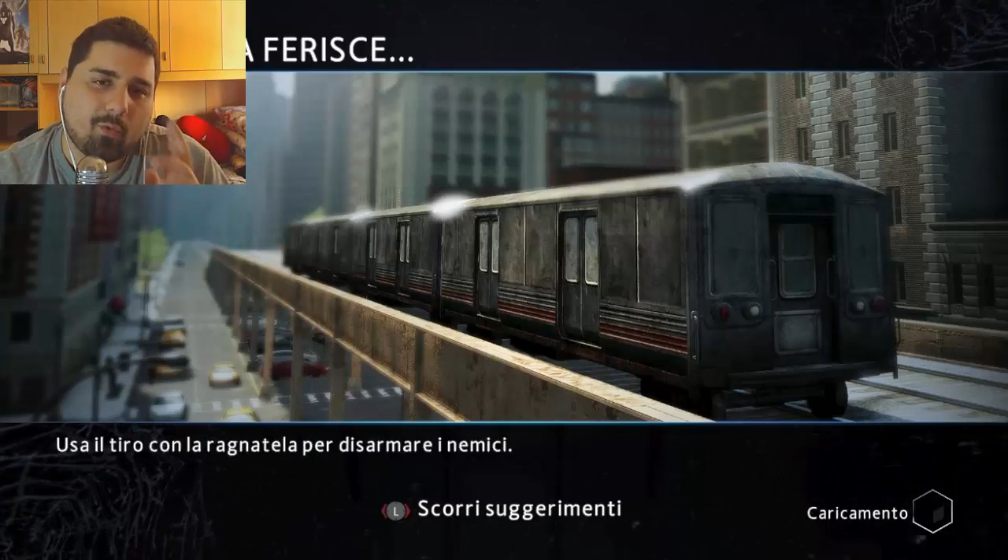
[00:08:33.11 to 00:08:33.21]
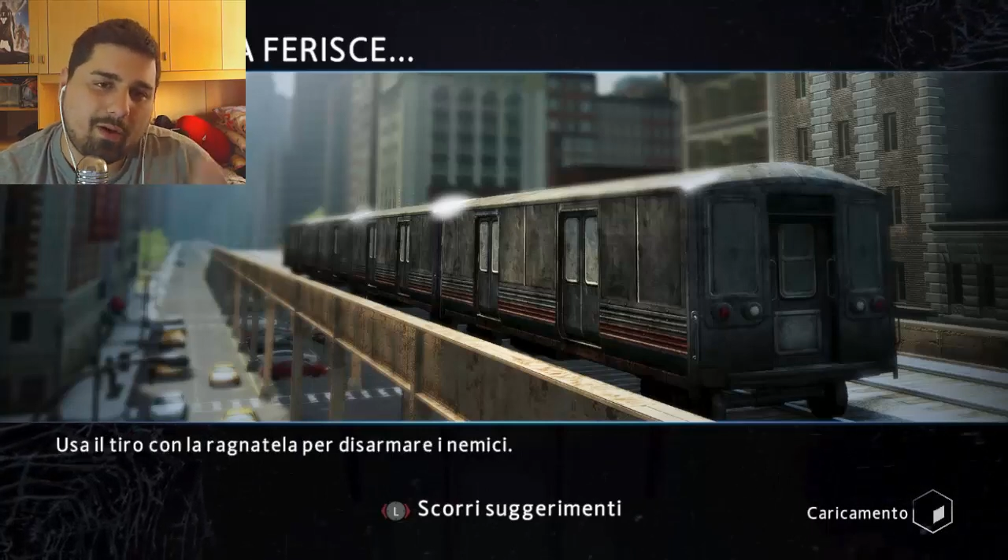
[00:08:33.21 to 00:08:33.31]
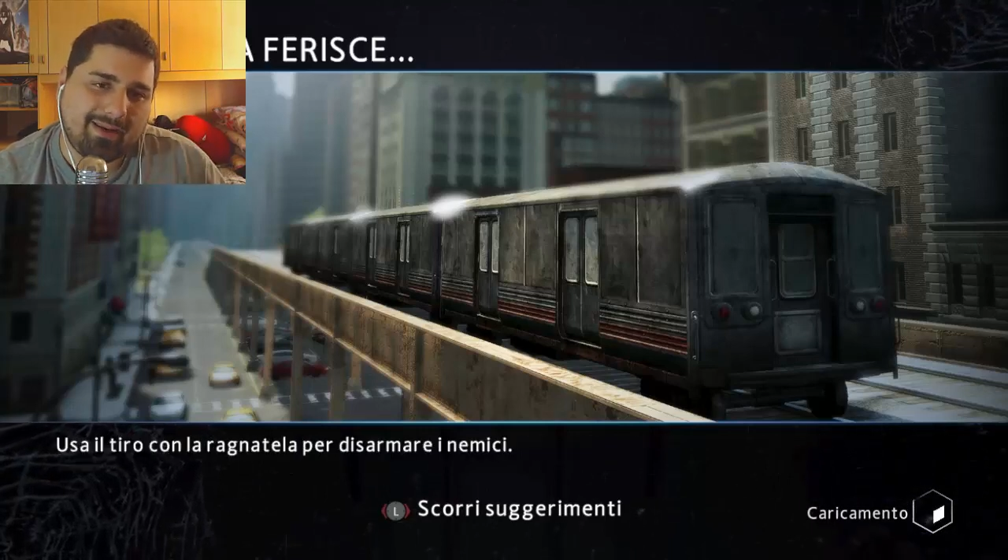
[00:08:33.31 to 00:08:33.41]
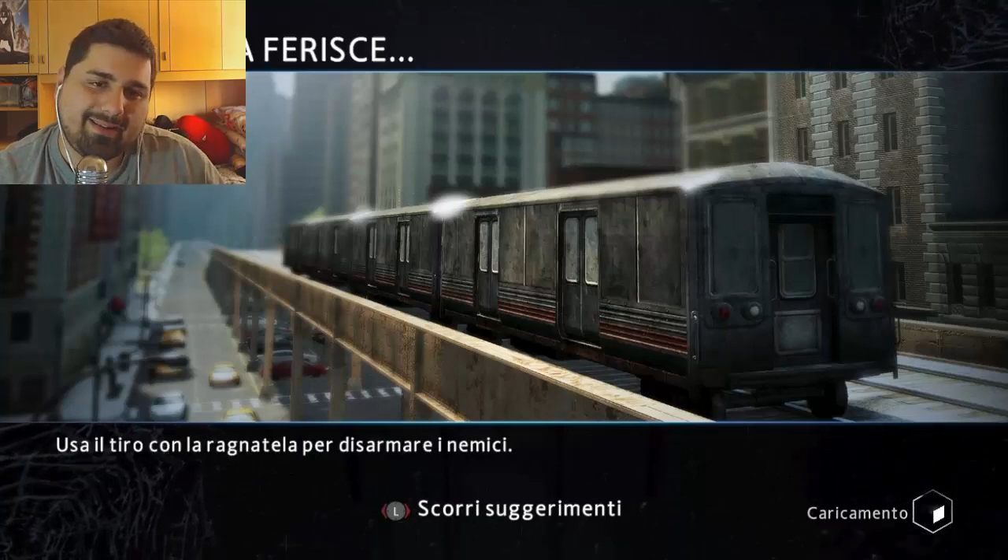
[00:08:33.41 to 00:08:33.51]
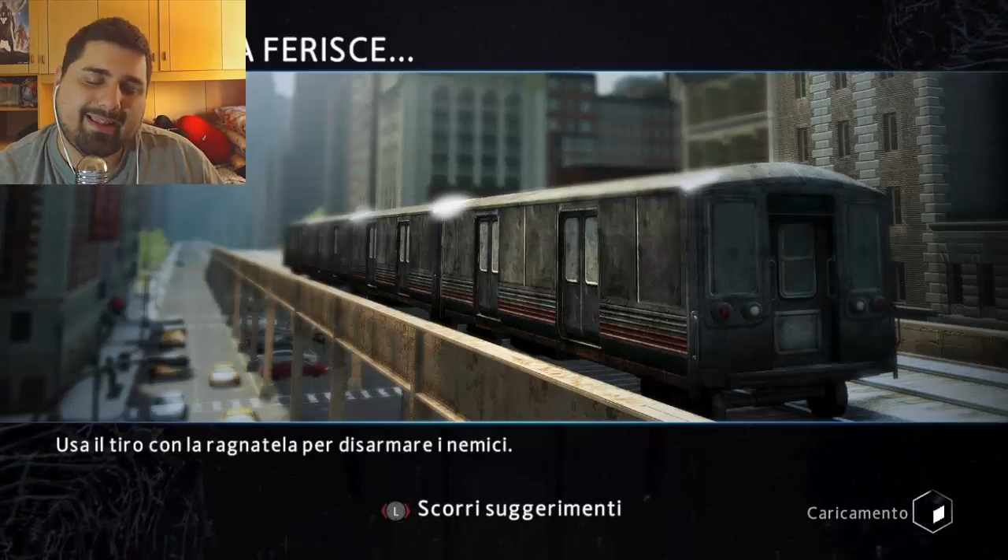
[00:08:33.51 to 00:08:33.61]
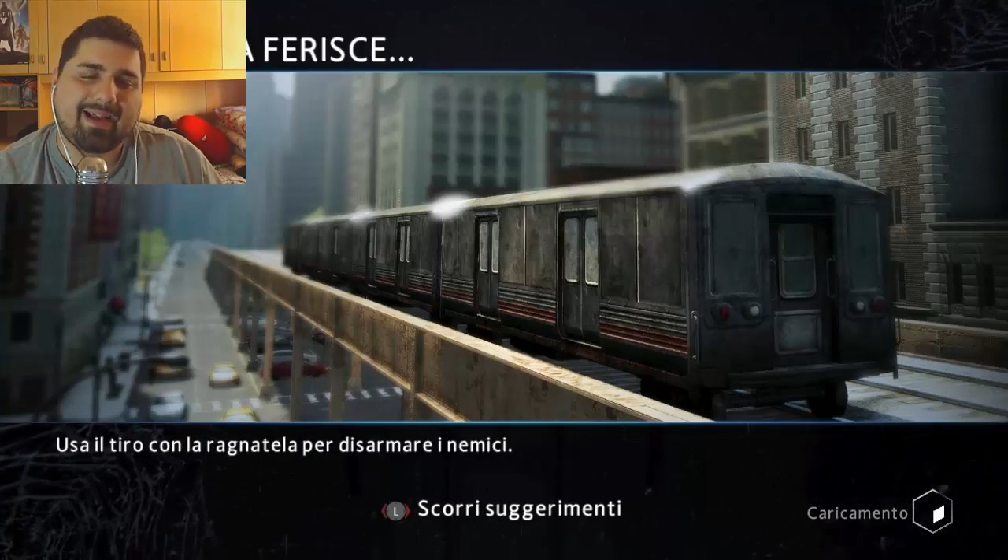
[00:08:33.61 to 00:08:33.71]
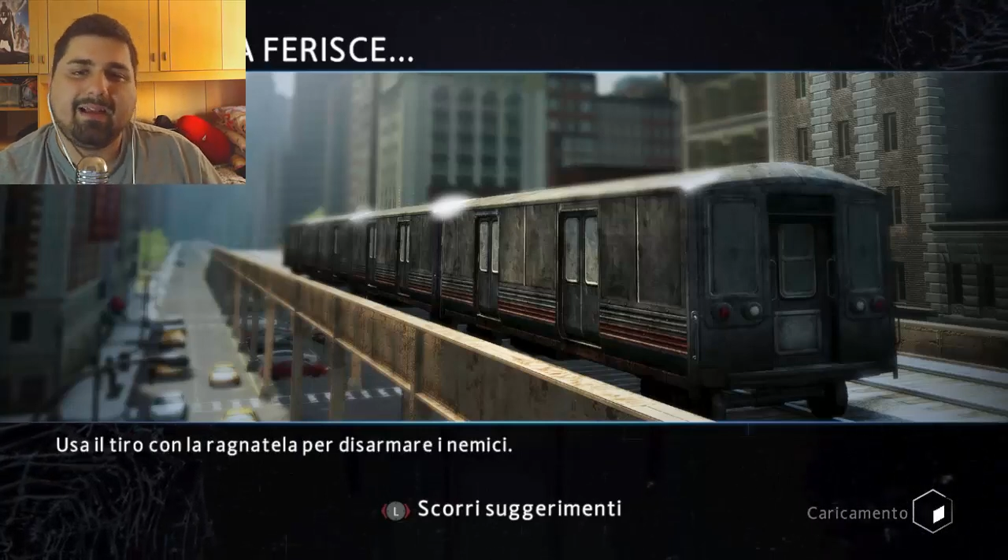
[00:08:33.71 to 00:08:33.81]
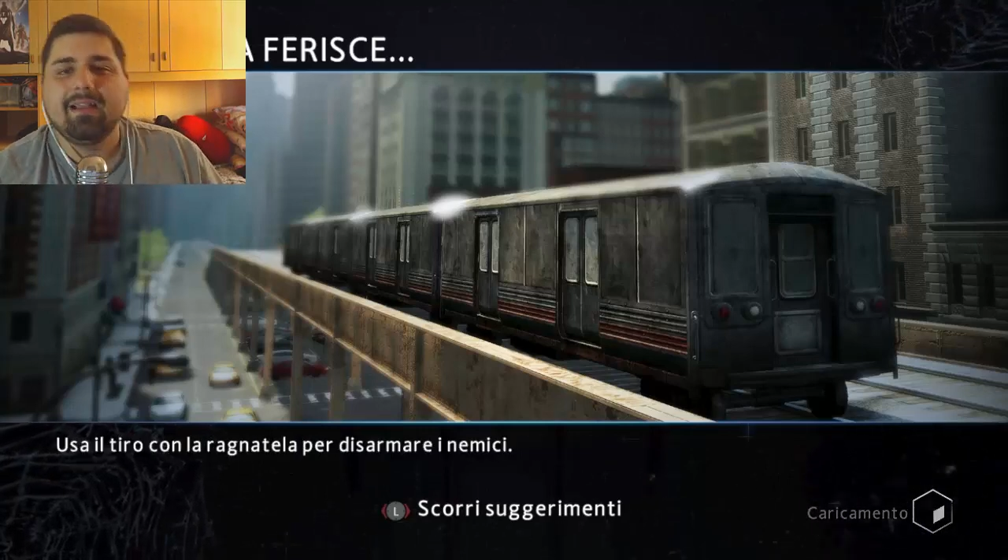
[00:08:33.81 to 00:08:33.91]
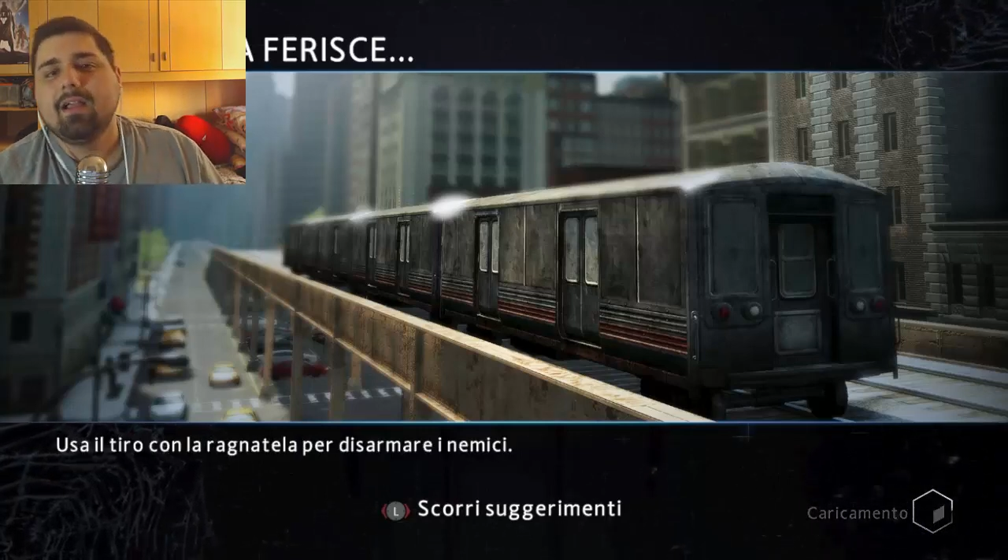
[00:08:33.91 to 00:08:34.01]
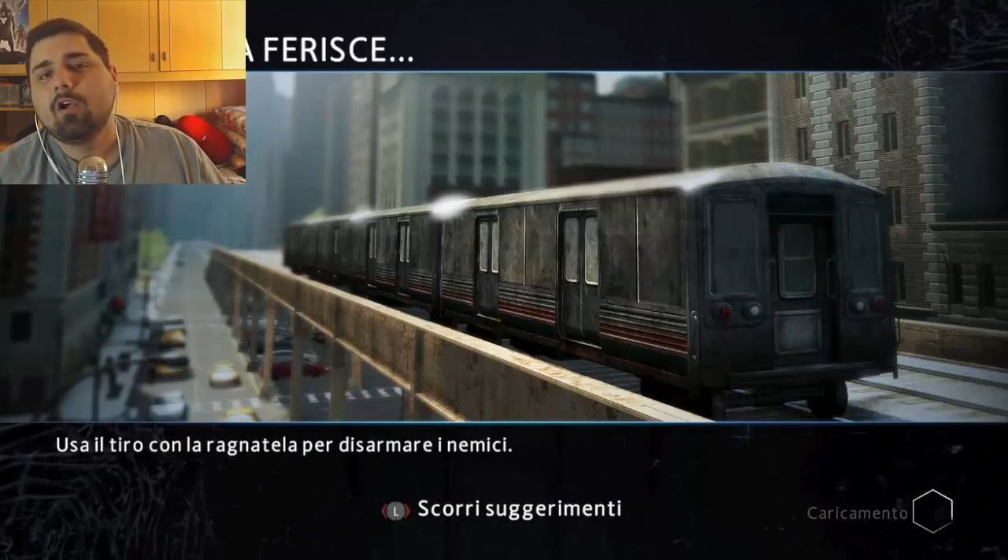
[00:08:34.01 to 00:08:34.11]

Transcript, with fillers: qualità